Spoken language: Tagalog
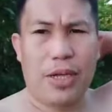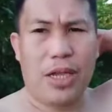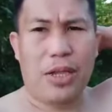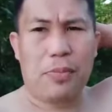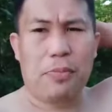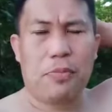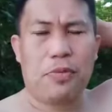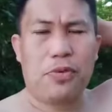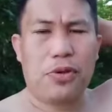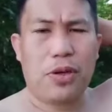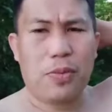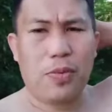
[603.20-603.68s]

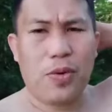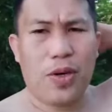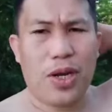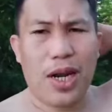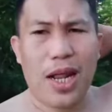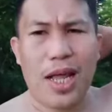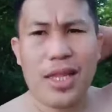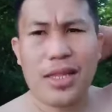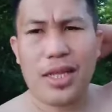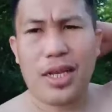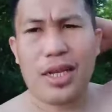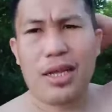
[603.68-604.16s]
mag-ipunan muna
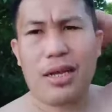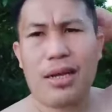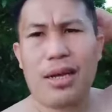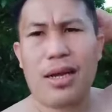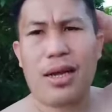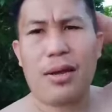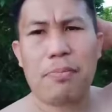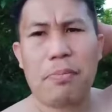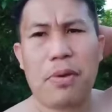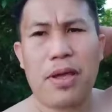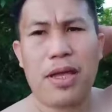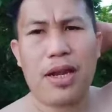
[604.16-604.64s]
natin ng
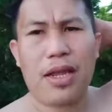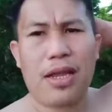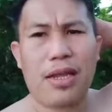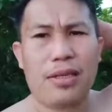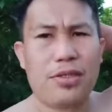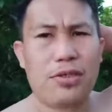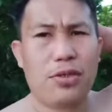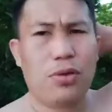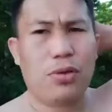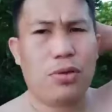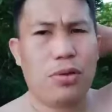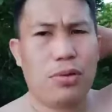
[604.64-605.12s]
uh, pera
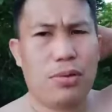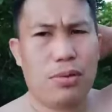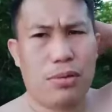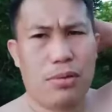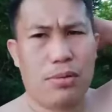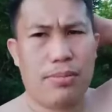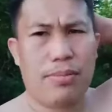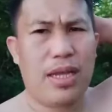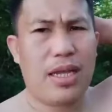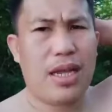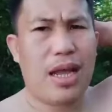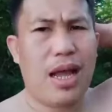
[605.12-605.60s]
yan.
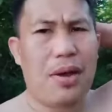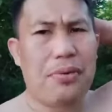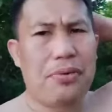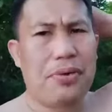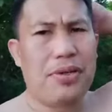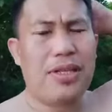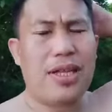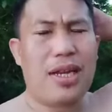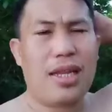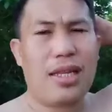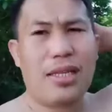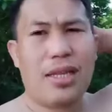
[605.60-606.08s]
So may
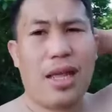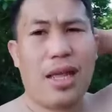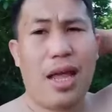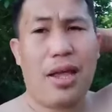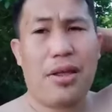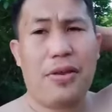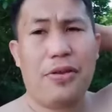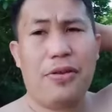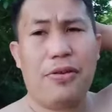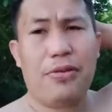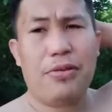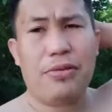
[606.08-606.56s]
kahoy na rin
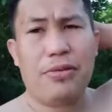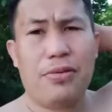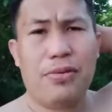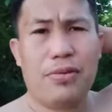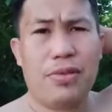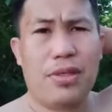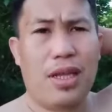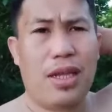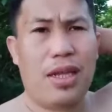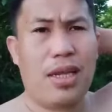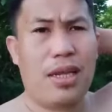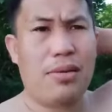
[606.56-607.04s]
tayo doon.
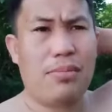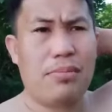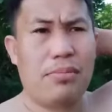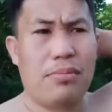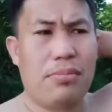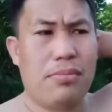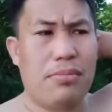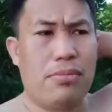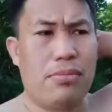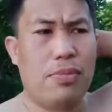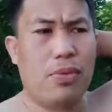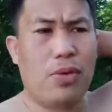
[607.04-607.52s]
Kunting
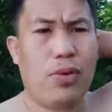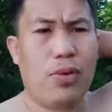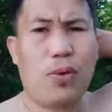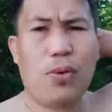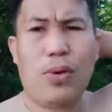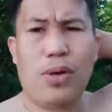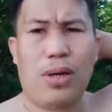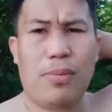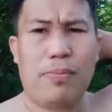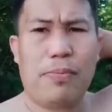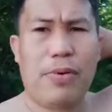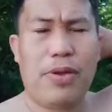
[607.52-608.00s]

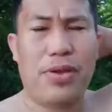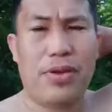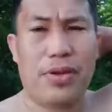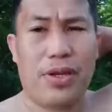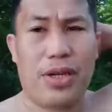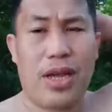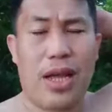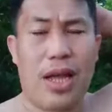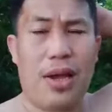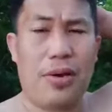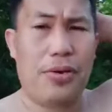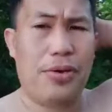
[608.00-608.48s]
lang pa
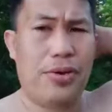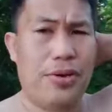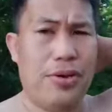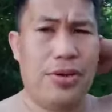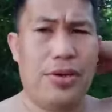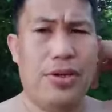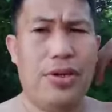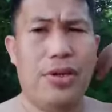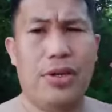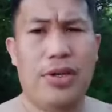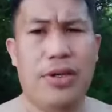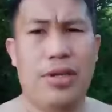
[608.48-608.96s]
yun ng kahoy
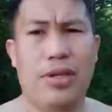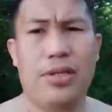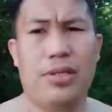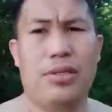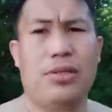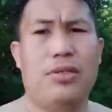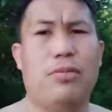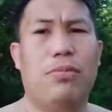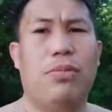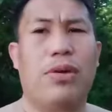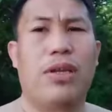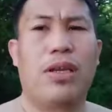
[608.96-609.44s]
no.
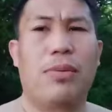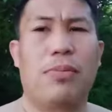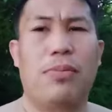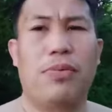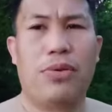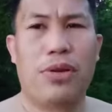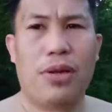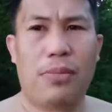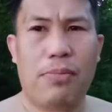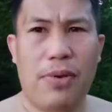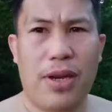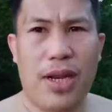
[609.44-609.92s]
So
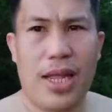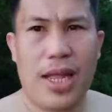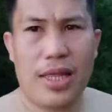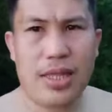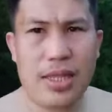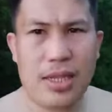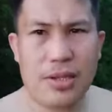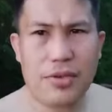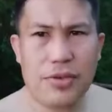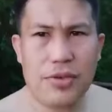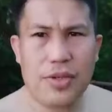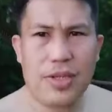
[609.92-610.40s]
pag-ipunan pa
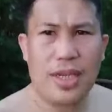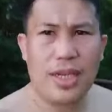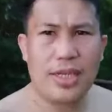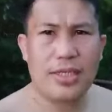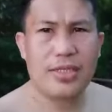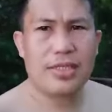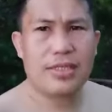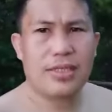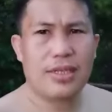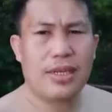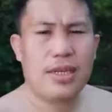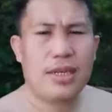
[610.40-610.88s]
natin yun
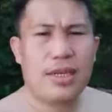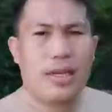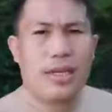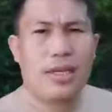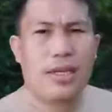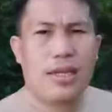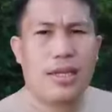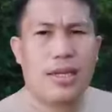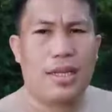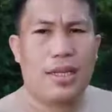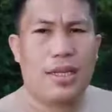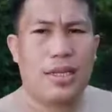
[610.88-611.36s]
guys.
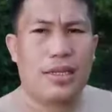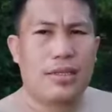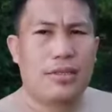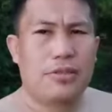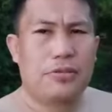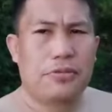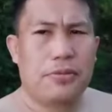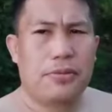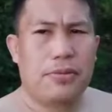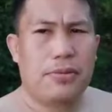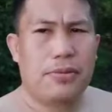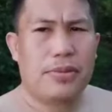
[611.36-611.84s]

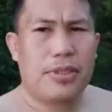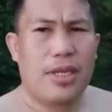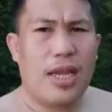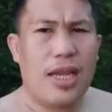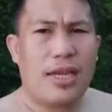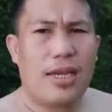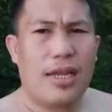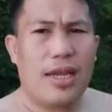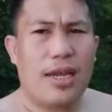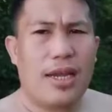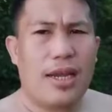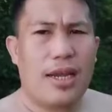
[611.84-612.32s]
So
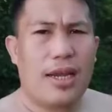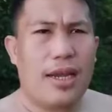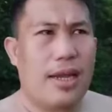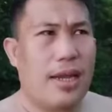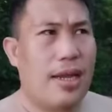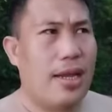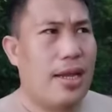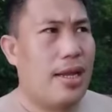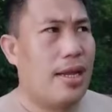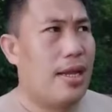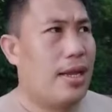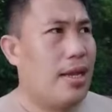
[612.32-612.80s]
sana
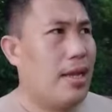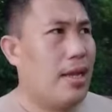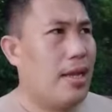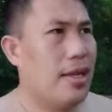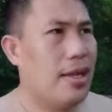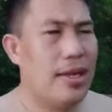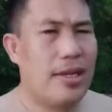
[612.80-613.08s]
uh,